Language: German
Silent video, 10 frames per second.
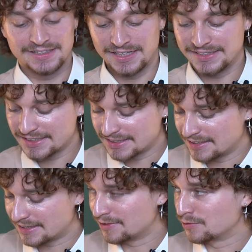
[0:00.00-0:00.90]
An dieser
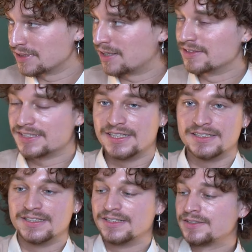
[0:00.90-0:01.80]
Stelle gehen Grüße raus
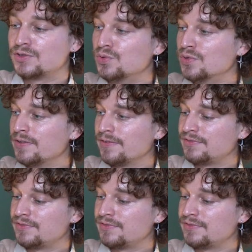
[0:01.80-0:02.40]
an äh, Tu.